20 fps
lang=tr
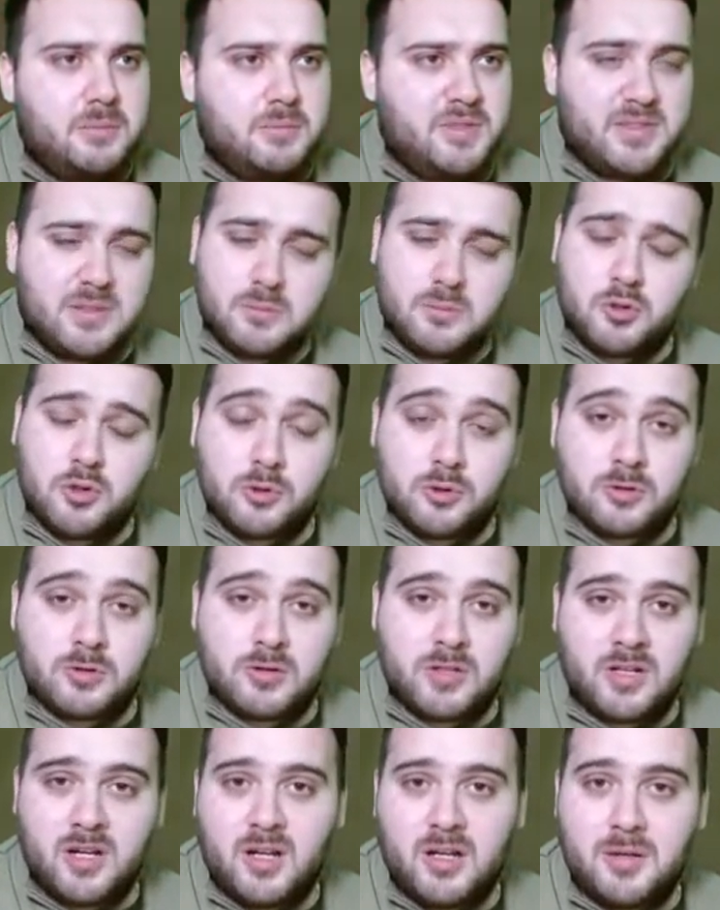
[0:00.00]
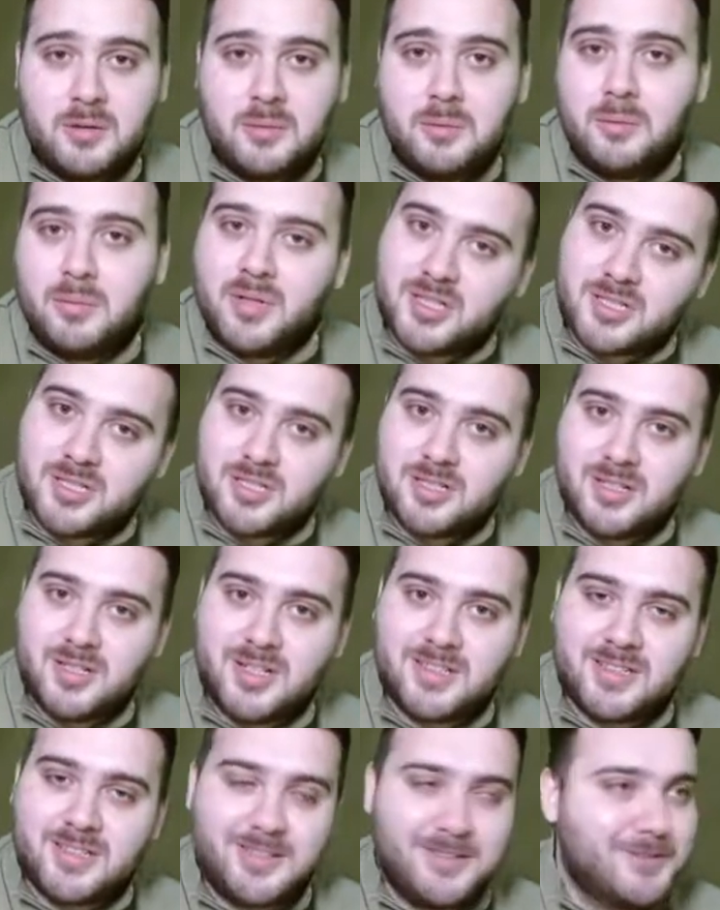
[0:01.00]
bizim çocuklara
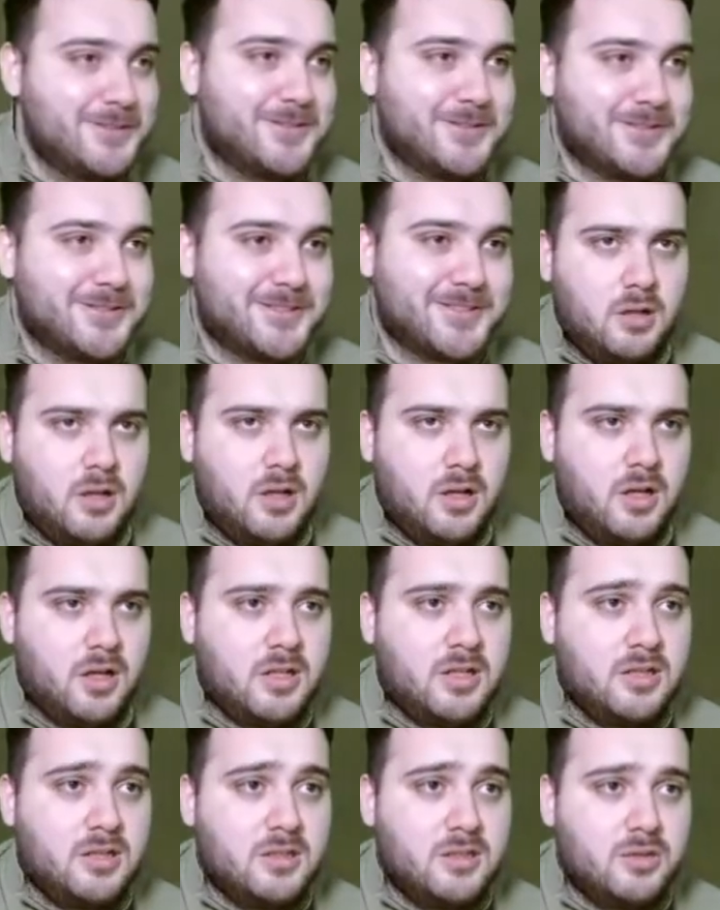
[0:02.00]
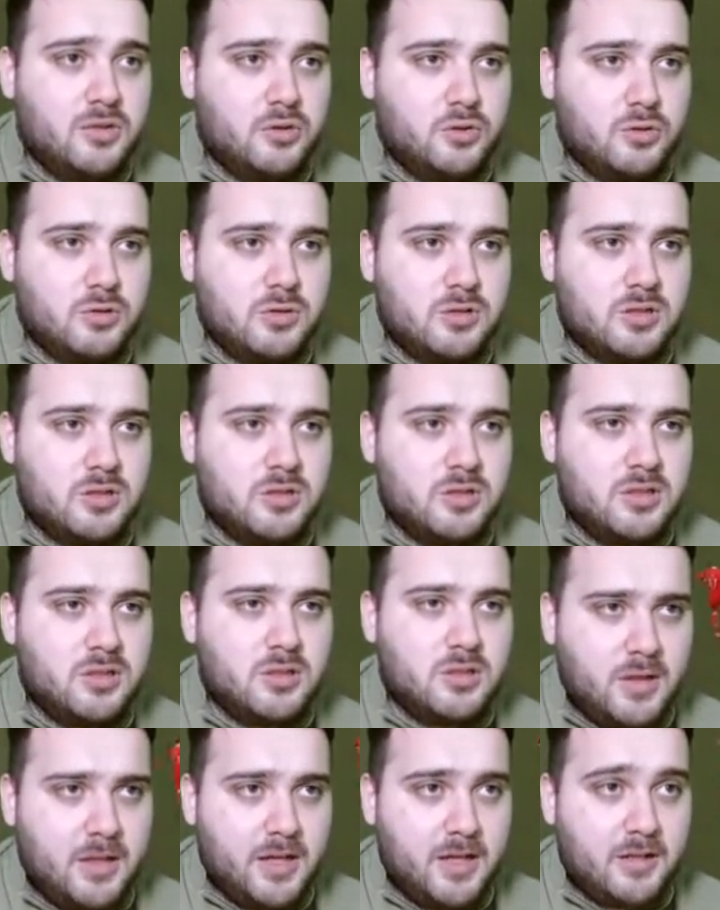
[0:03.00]
başarılar diliyoruz. Hakan'ın
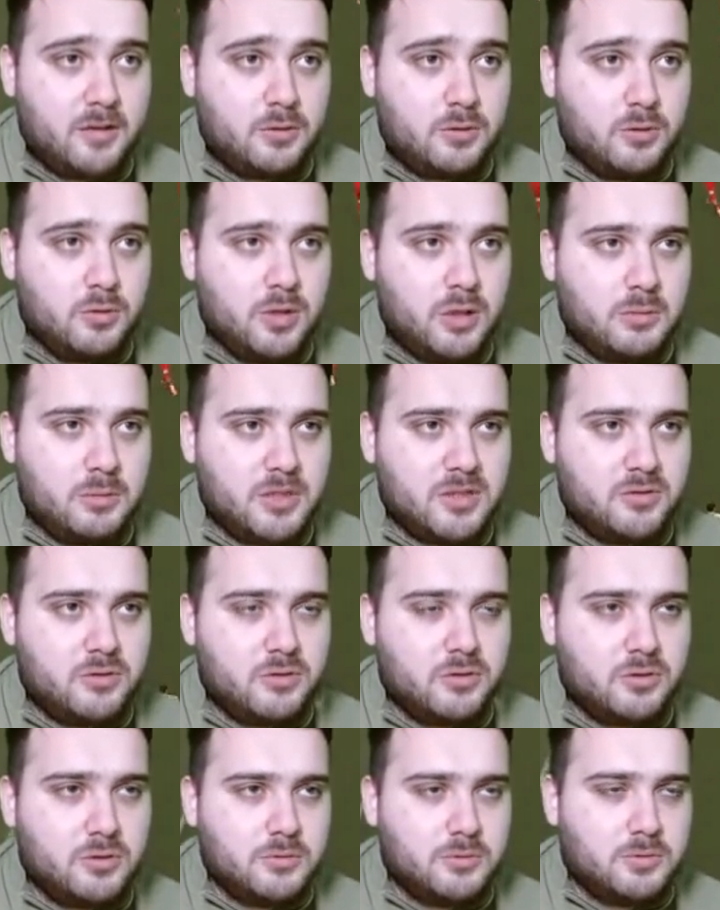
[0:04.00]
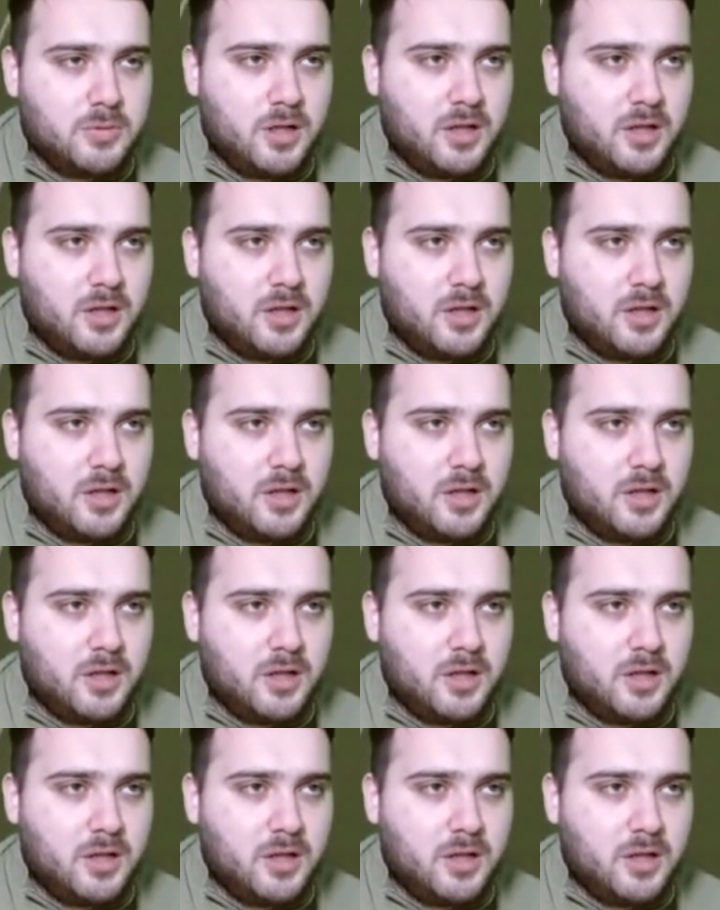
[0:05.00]
şutlarını yani kullanmak istiyorum.